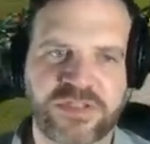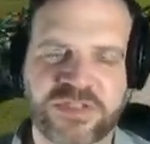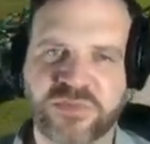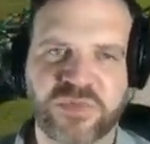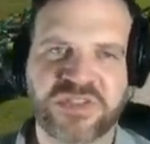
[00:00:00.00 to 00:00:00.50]
Also
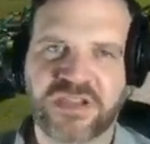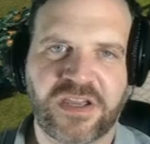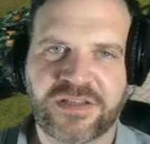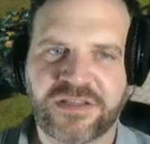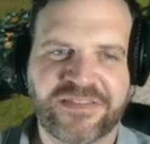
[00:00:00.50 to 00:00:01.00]
es muss
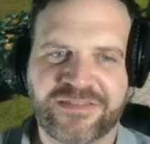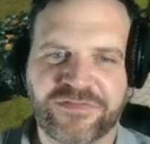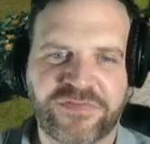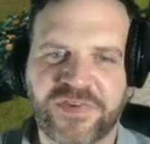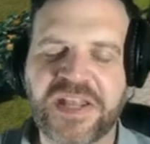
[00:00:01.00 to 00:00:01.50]
kein
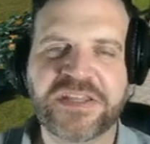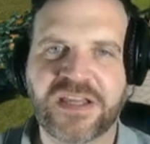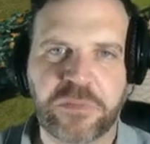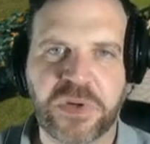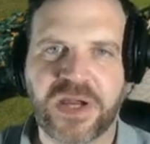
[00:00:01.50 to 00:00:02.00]

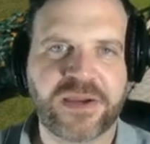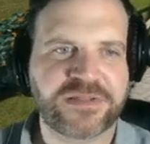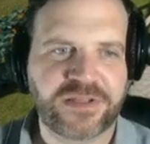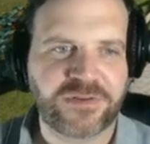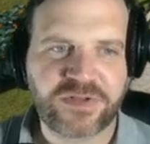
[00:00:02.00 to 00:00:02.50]
fertiger Park
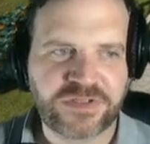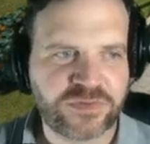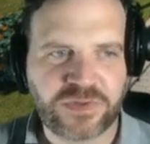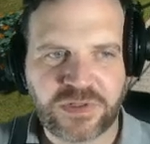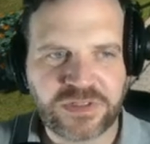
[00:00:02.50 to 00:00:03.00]
sein oder so,
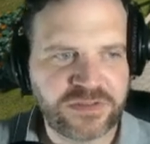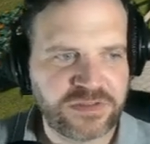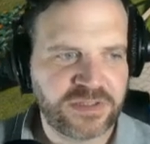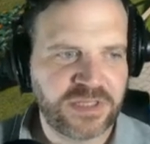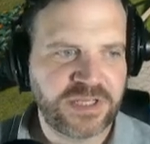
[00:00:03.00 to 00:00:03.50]
sondern hier